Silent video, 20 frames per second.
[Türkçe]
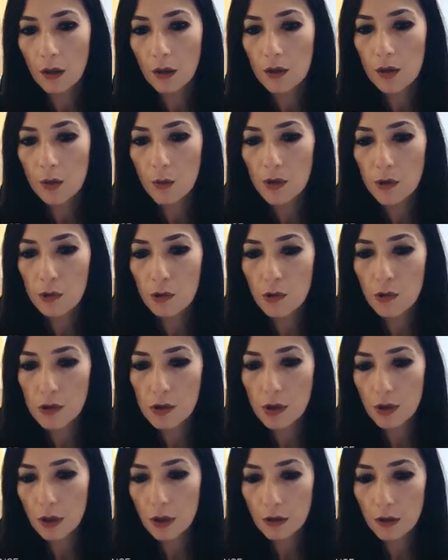acaba söz
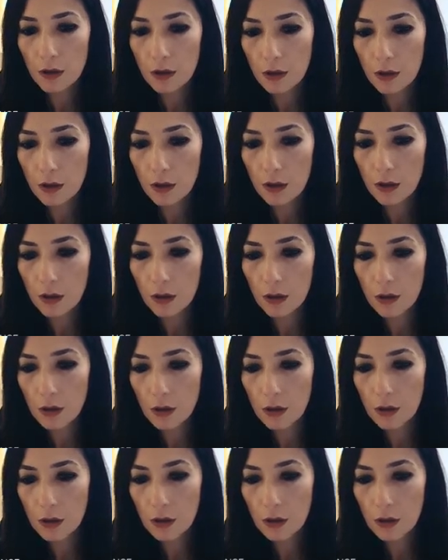sanatlarıyla